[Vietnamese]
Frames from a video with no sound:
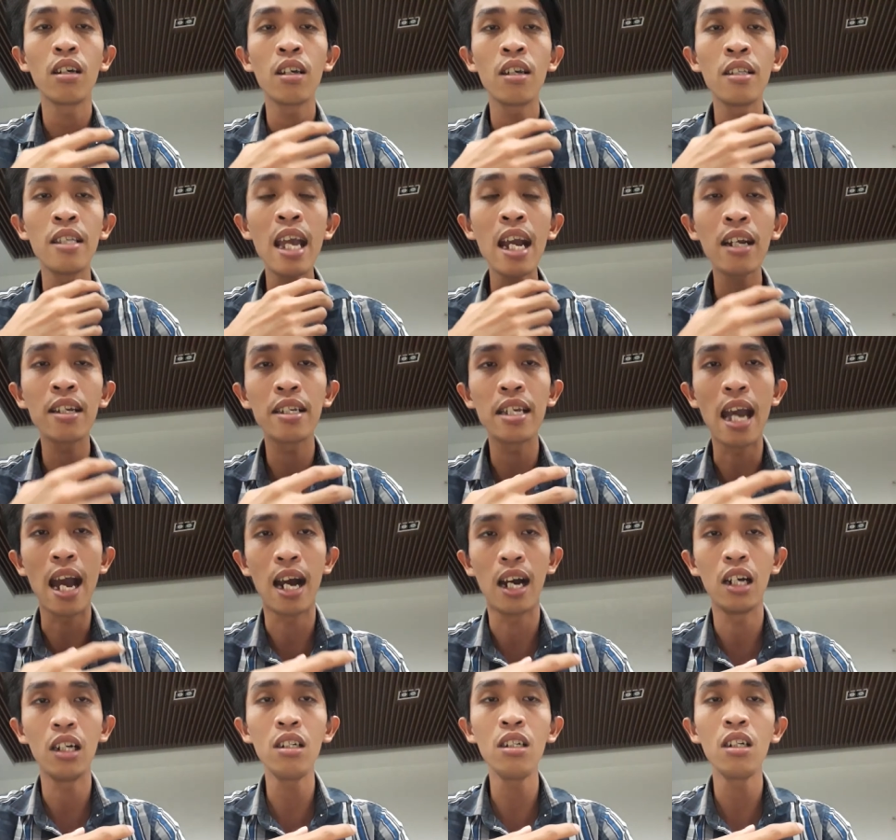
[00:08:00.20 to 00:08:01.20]
nhắc
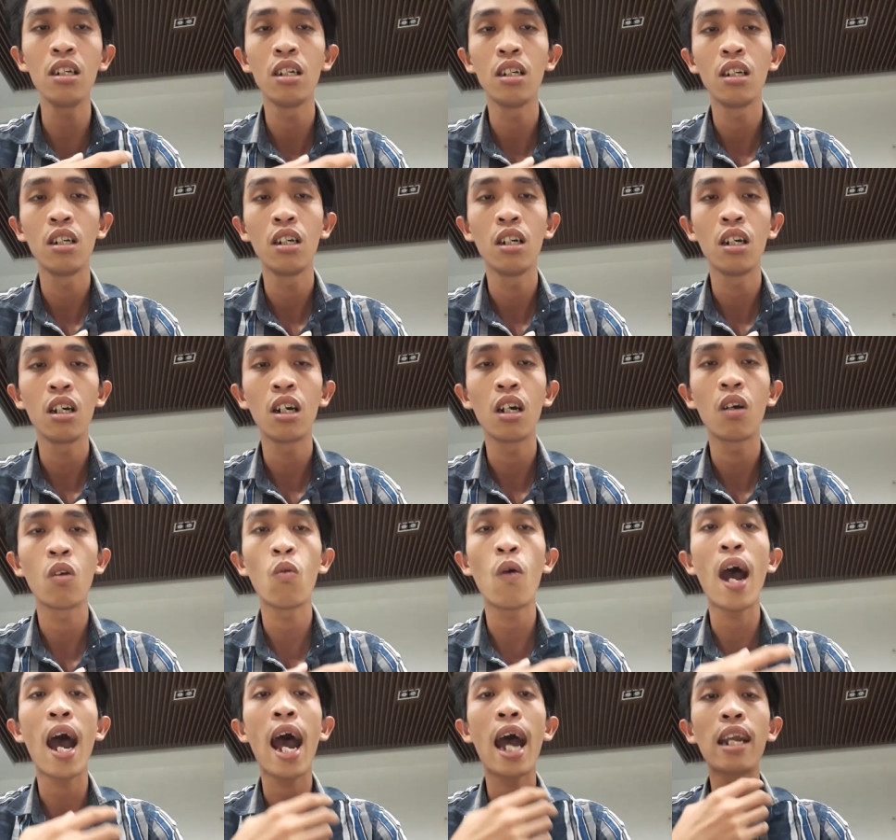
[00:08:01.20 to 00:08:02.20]
nhở
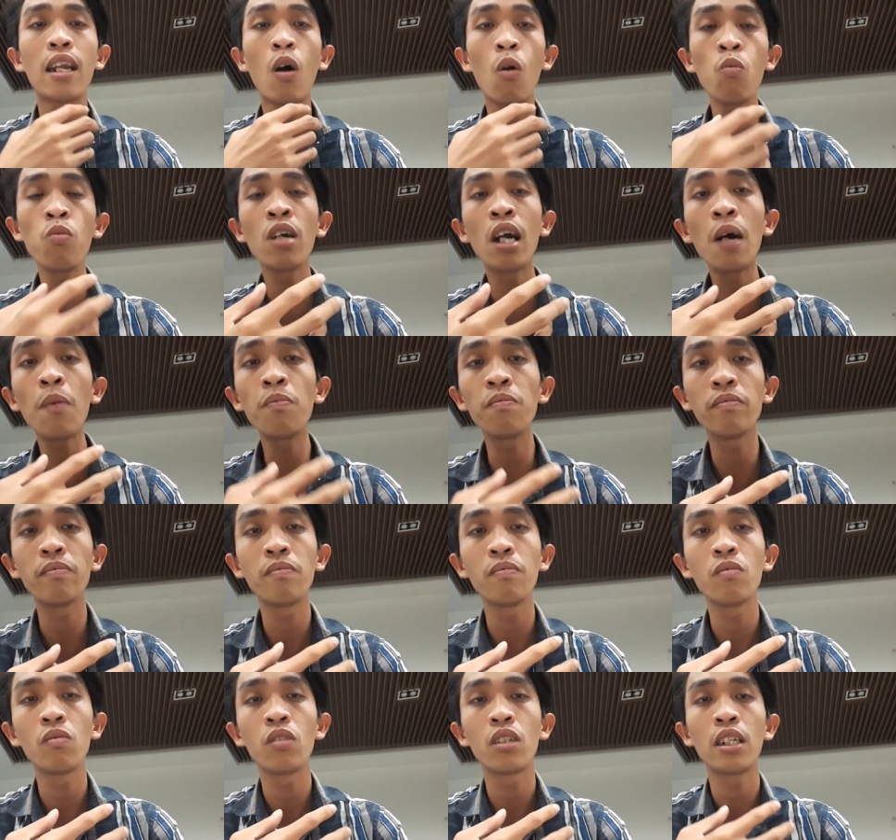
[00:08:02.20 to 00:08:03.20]
và đóng góp
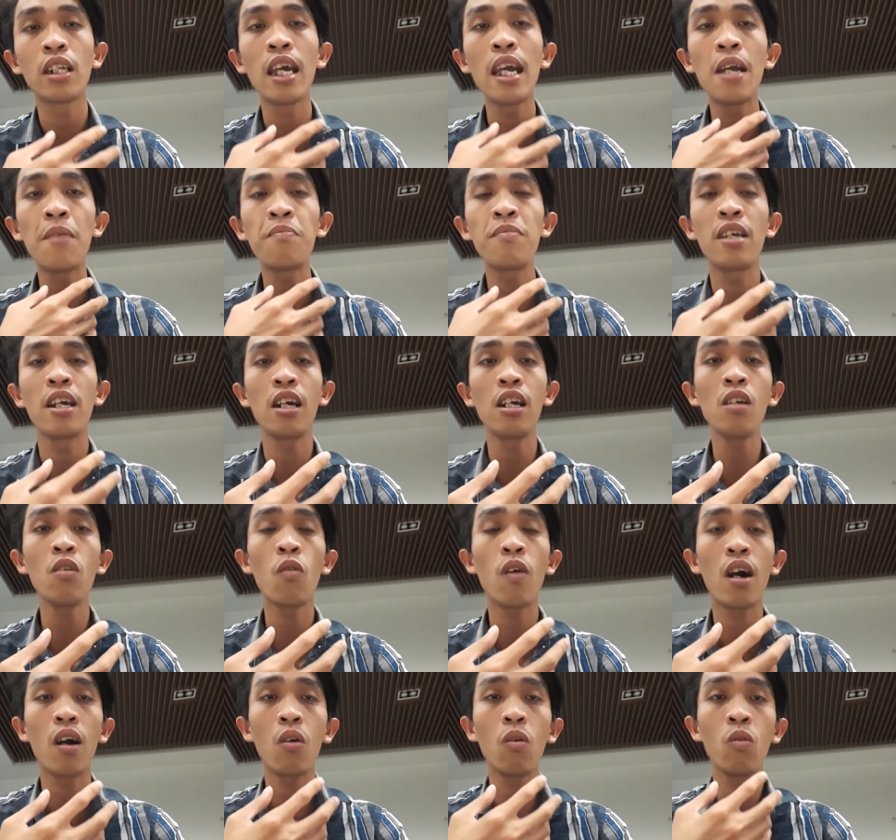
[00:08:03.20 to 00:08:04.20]
thêm những
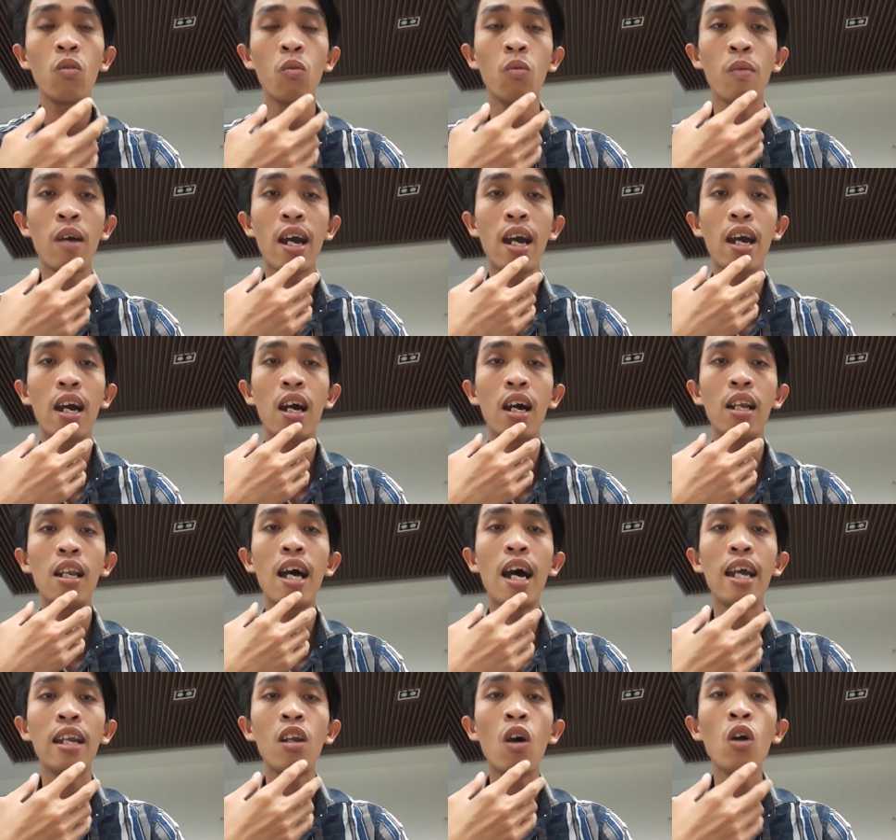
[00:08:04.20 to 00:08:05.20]
mà
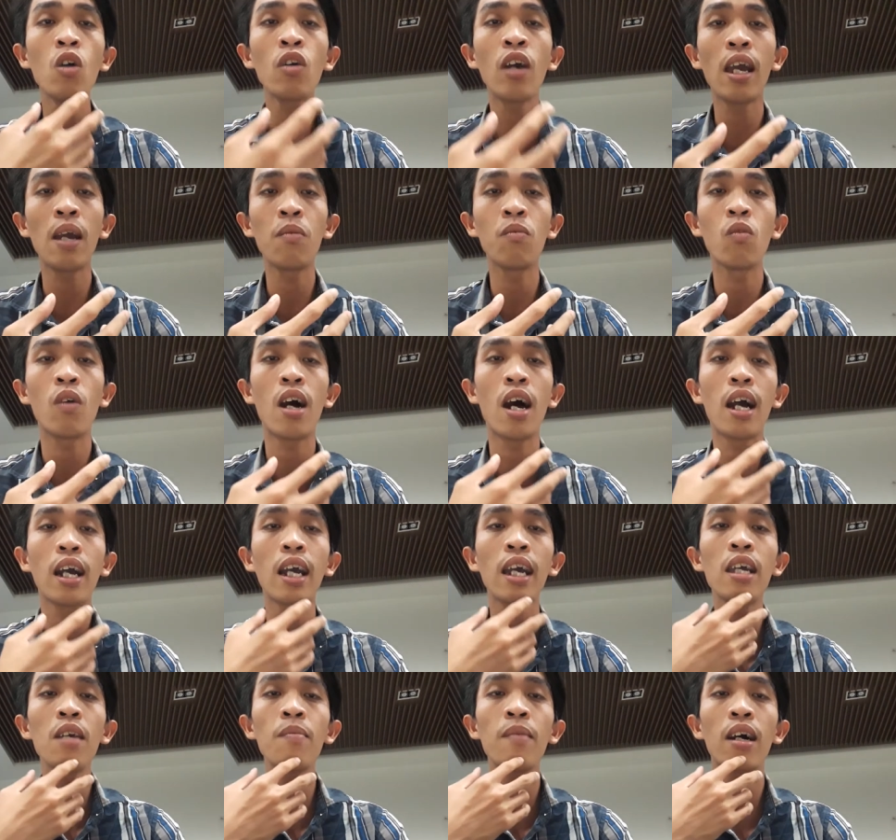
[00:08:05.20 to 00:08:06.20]
lời nói của em và
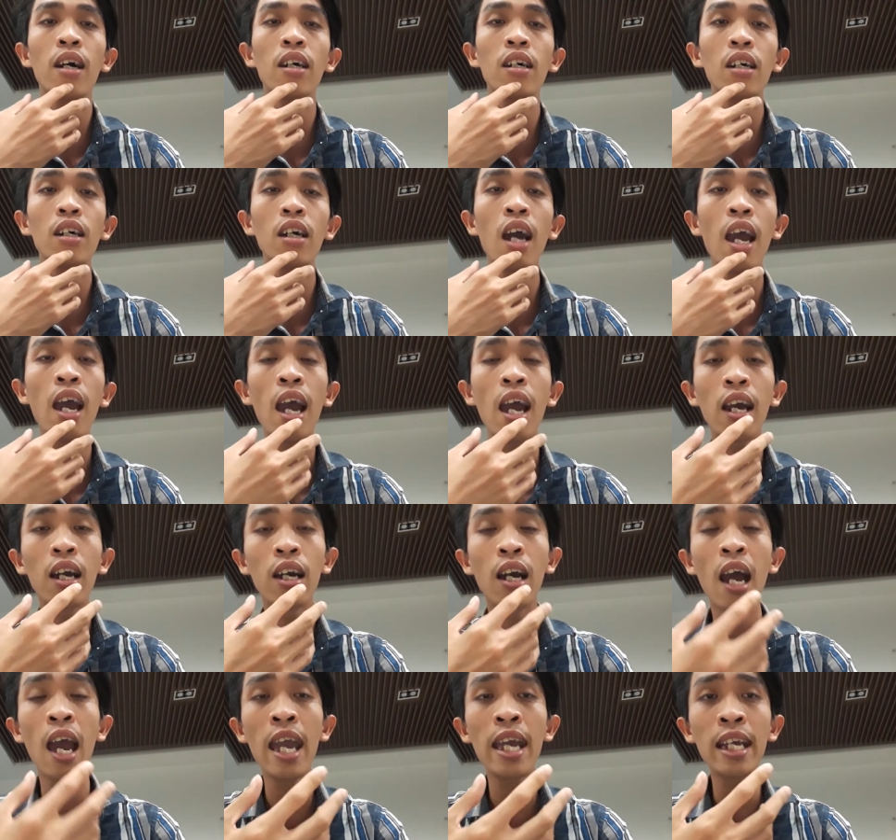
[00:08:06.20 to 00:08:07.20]
cái mà
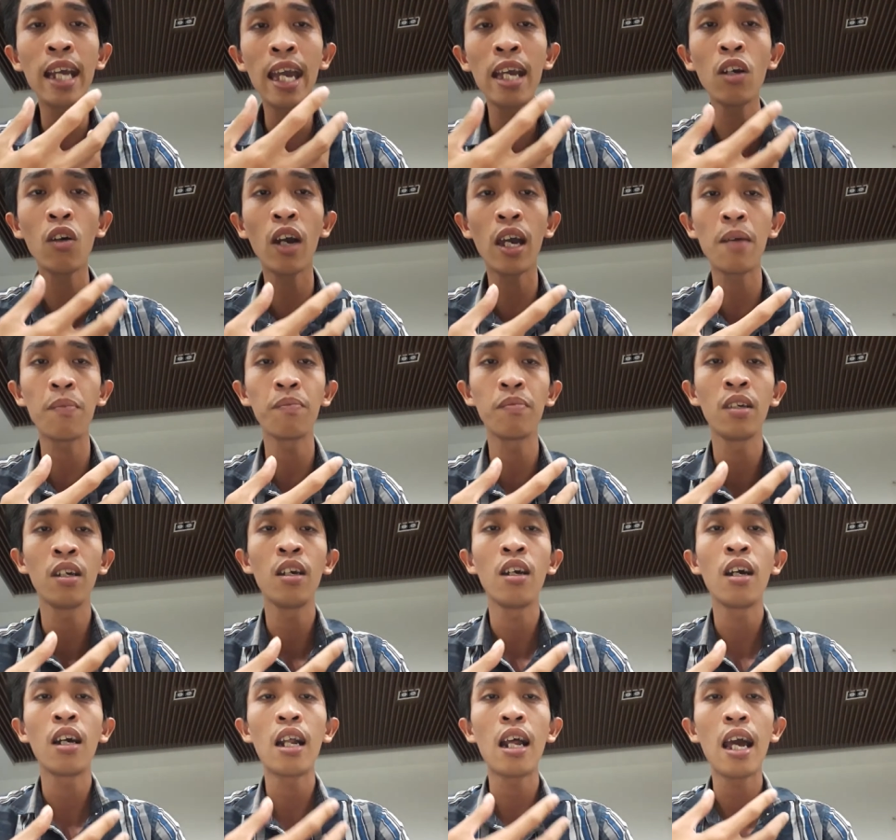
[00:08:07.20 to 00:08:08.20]
ý kiến của em
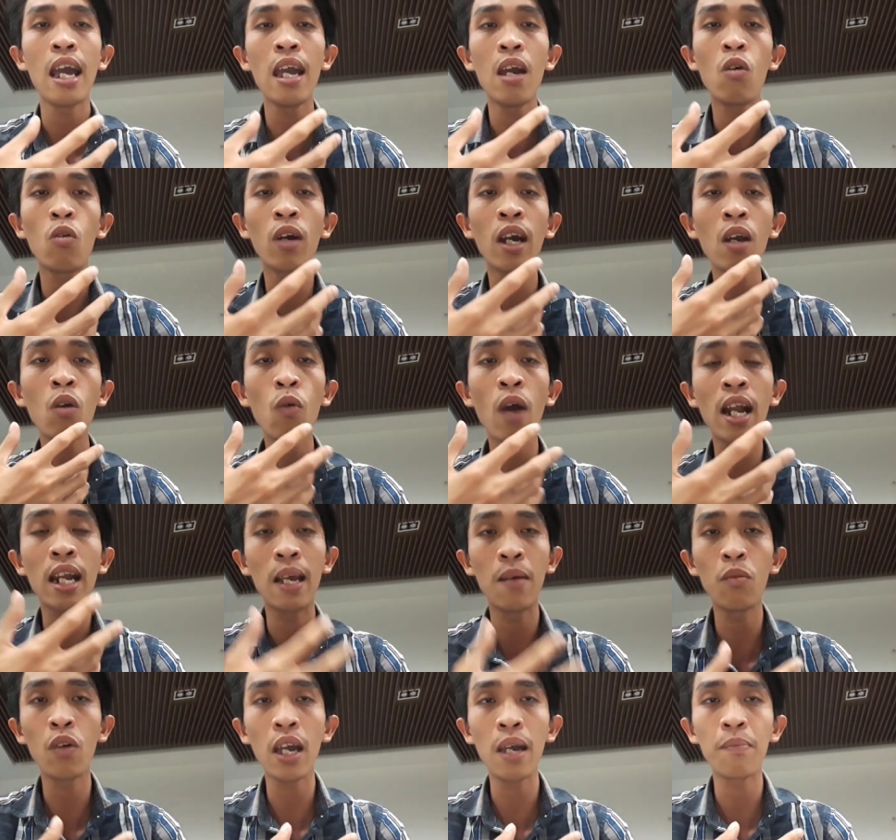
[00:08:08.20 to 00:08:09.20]
theo cái quan
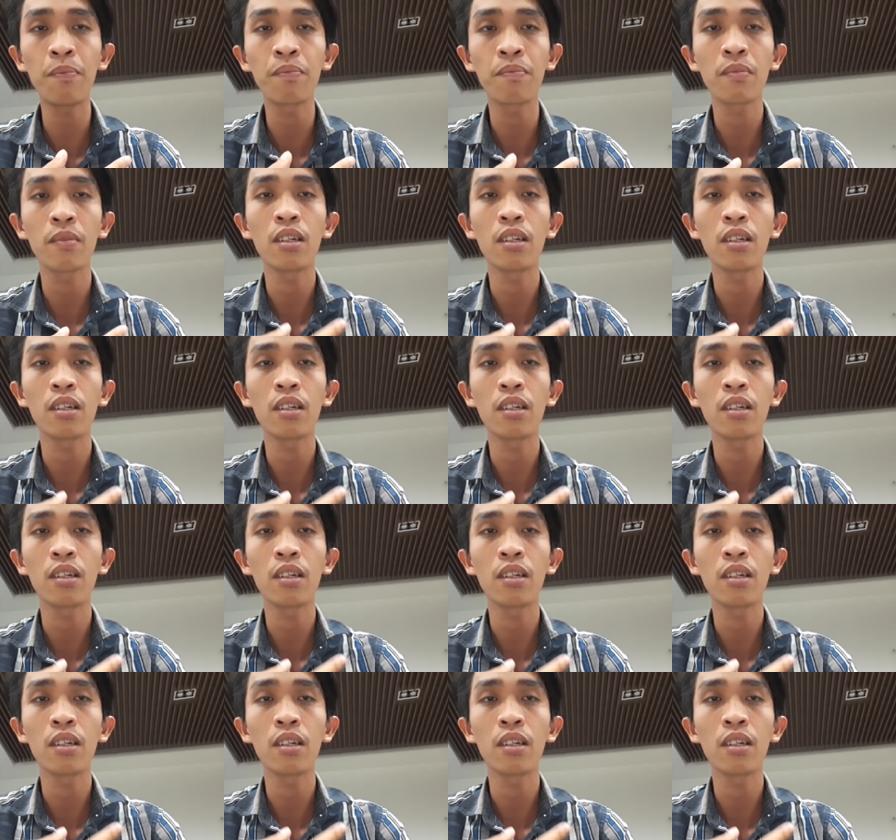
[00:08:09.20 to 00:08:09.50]
điểm của em